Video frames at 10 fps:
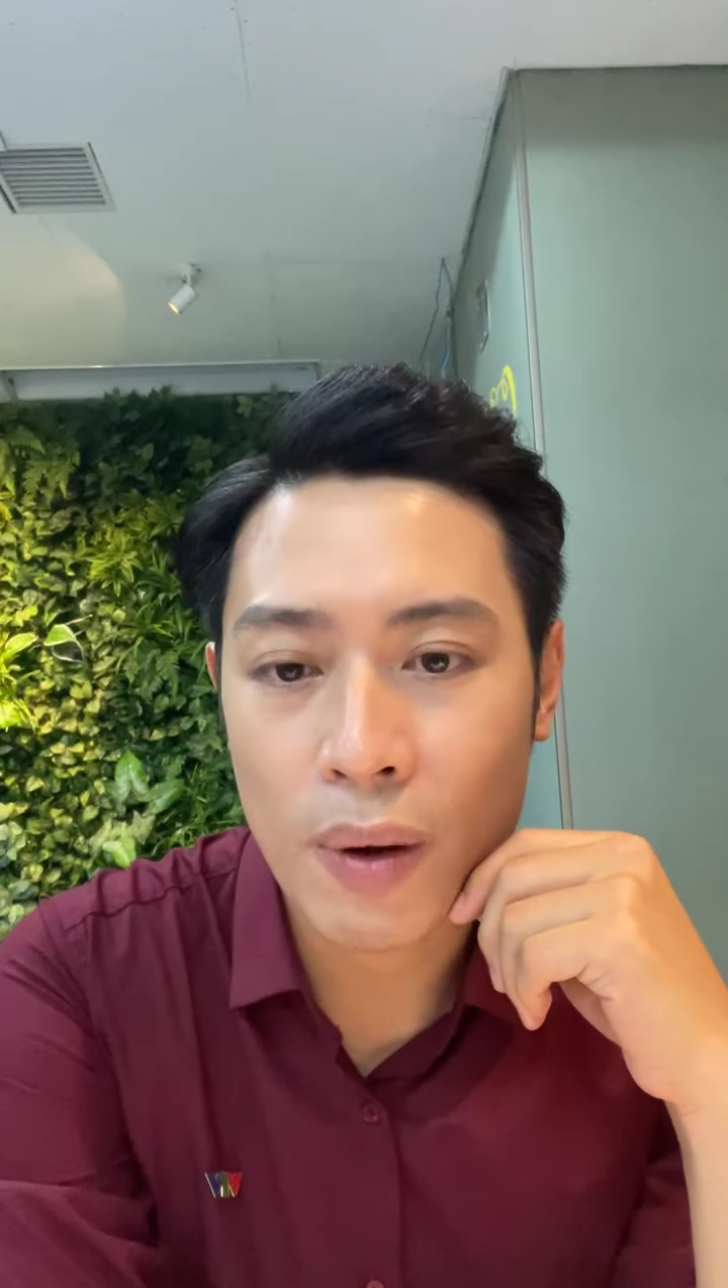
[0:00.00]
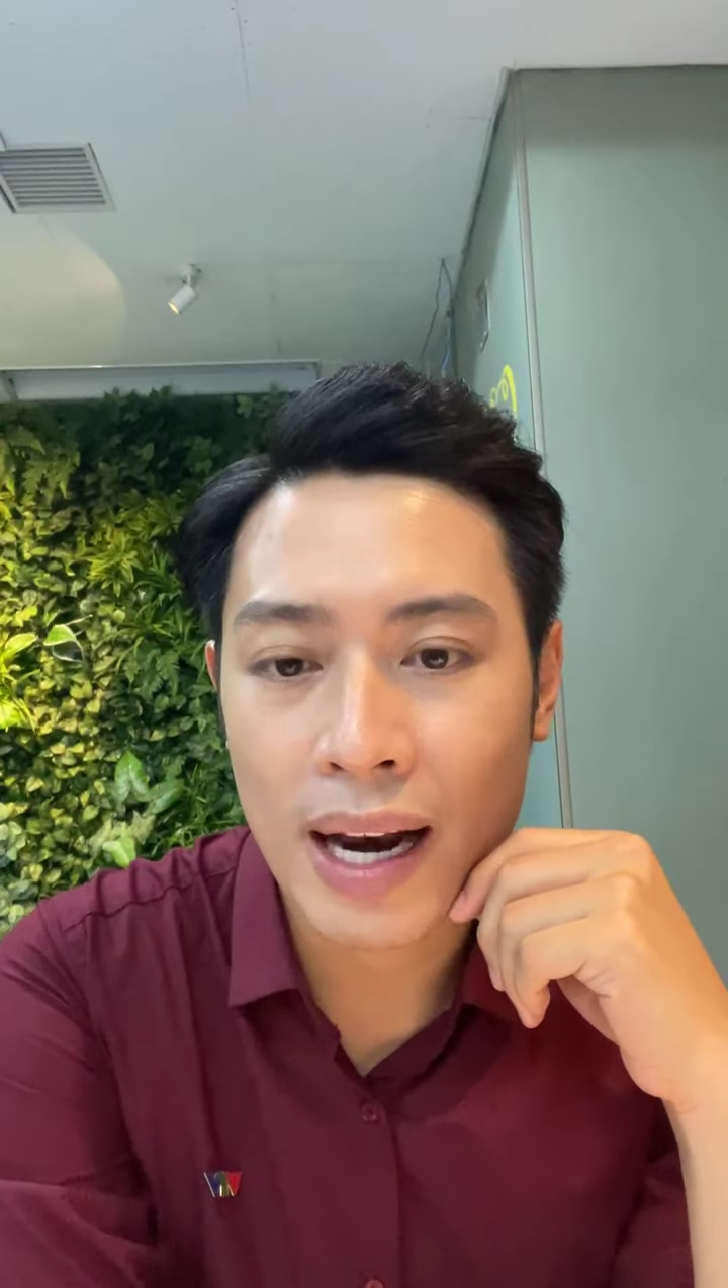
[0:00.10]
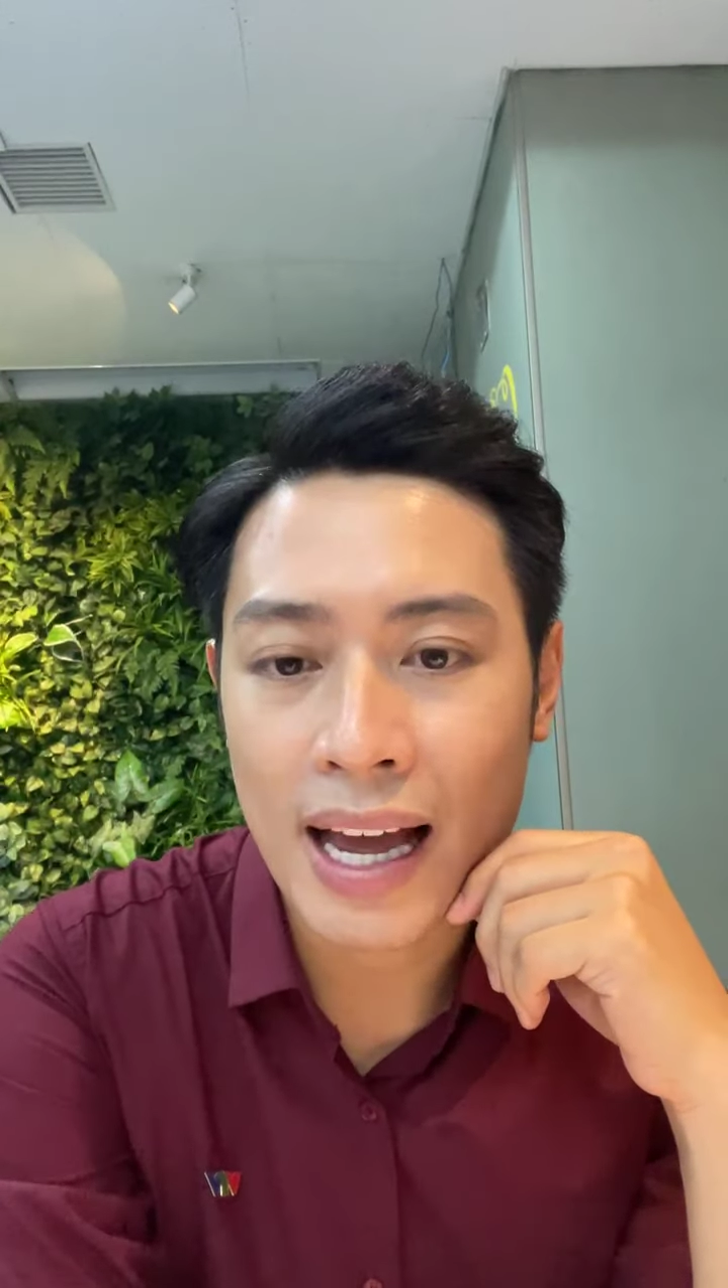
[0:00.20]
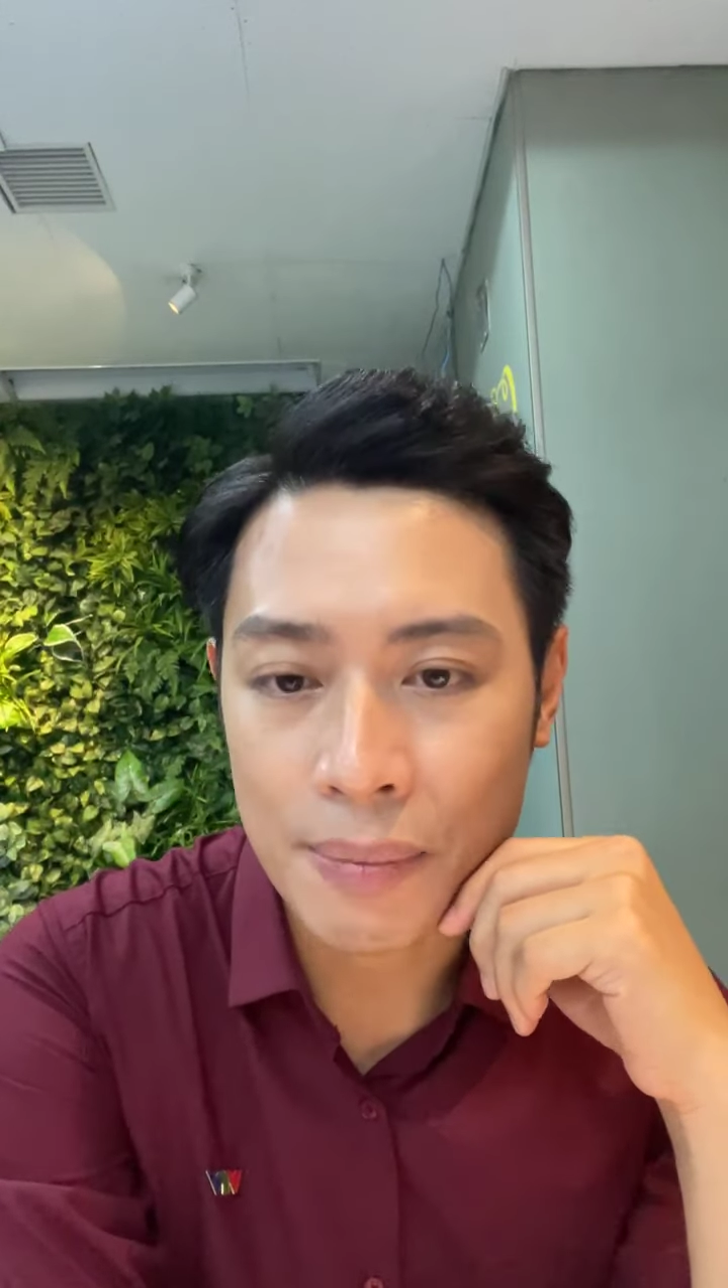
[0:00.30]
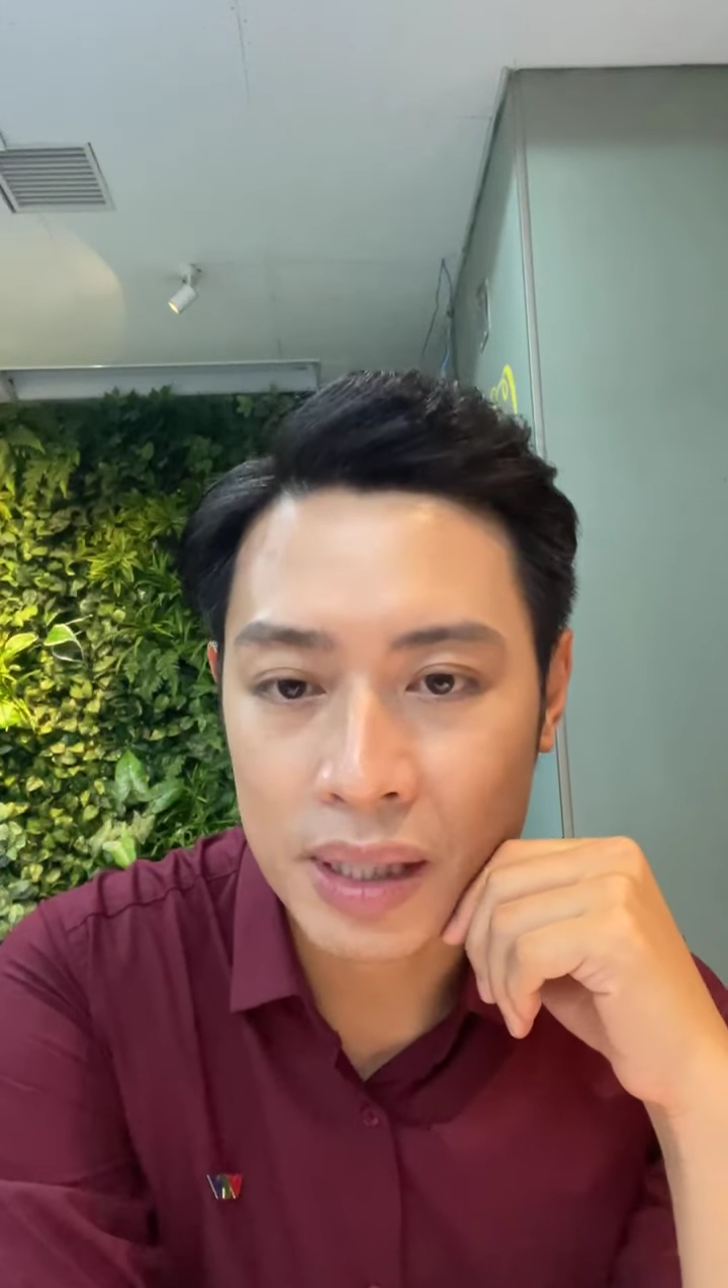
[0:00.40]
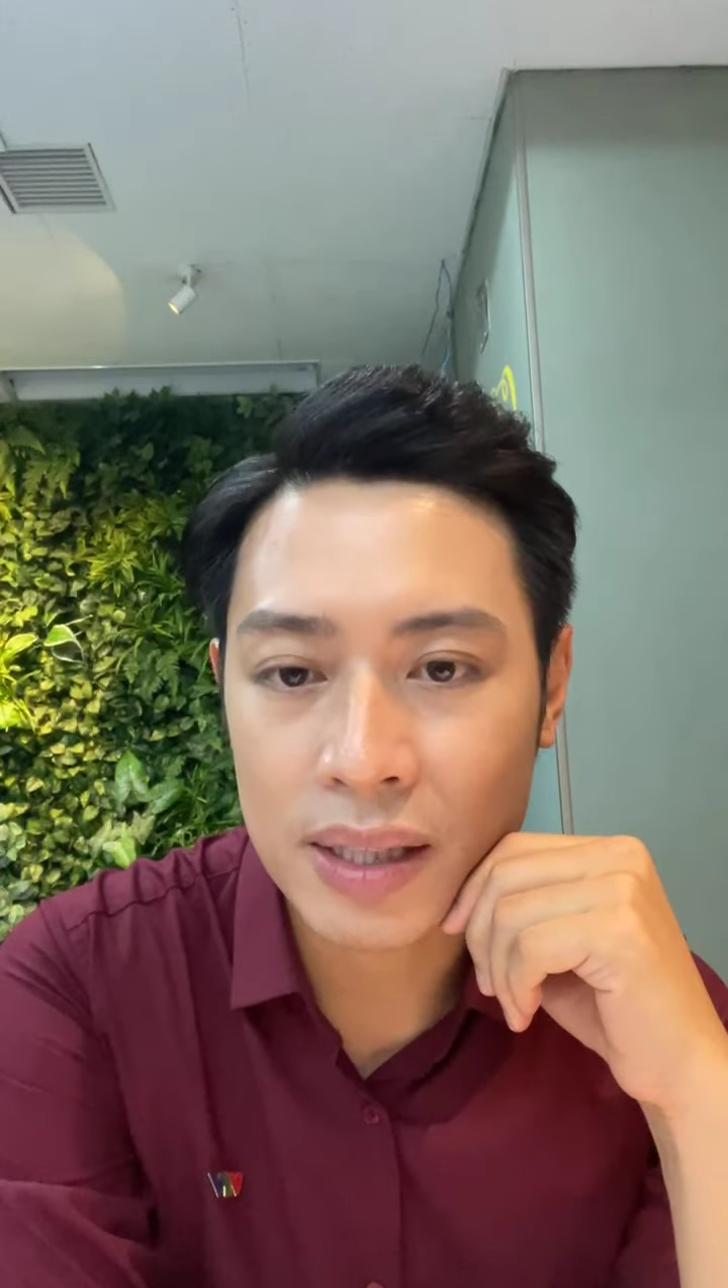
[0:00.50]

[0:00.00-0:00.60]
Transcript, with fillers: khoảng là hai mươi